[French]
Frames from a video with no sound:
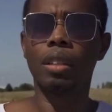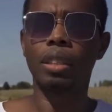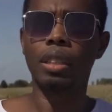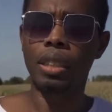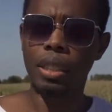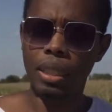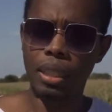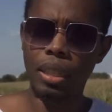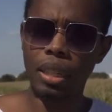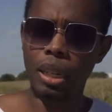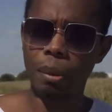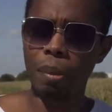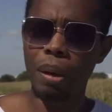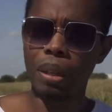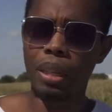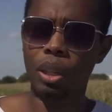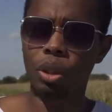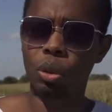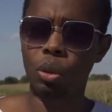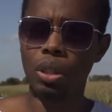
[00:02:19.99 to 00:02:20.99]
Ce n'est
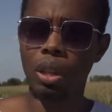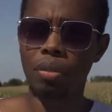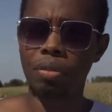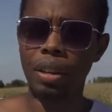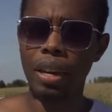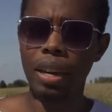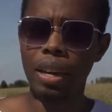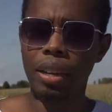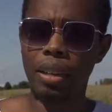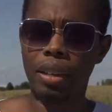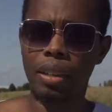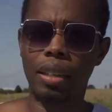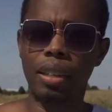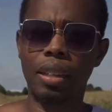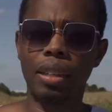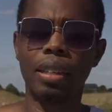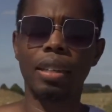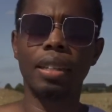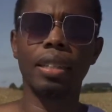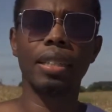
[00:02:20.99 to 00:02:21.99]
pas quelque chose à faire,
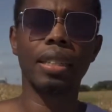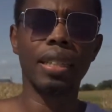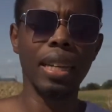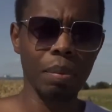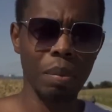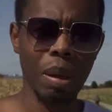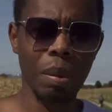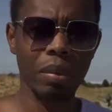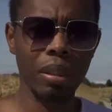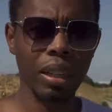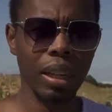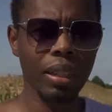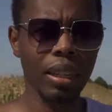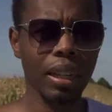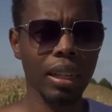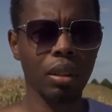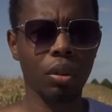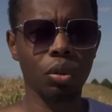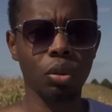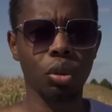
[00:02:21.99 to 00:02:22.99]
c'est même très
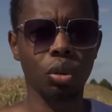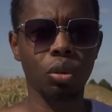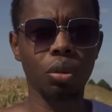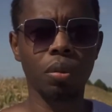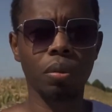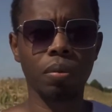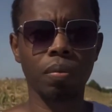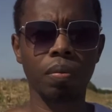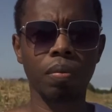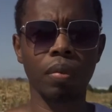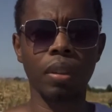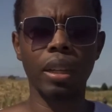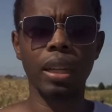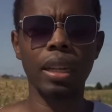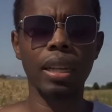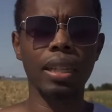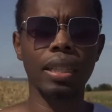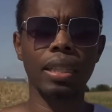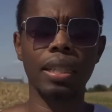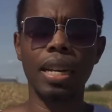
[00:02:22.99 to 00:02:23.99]
très dangereux.
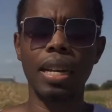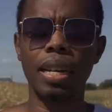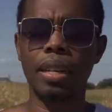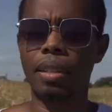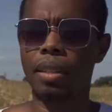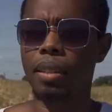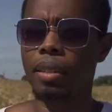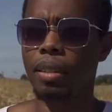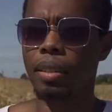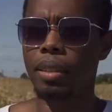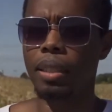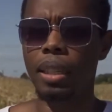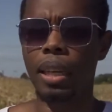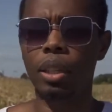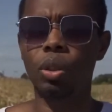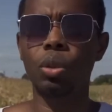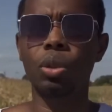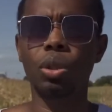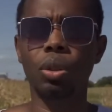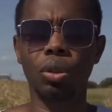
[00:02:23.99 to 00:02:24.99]
Et ça, euh, c'est
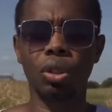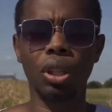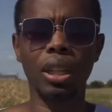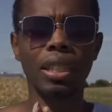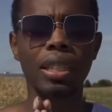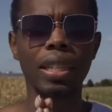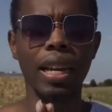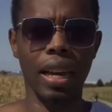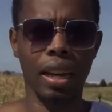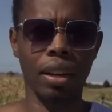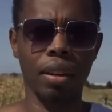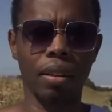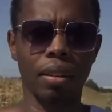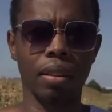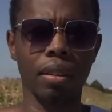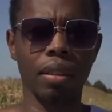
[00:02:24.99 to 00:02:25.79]
quelque chose que j'exècre.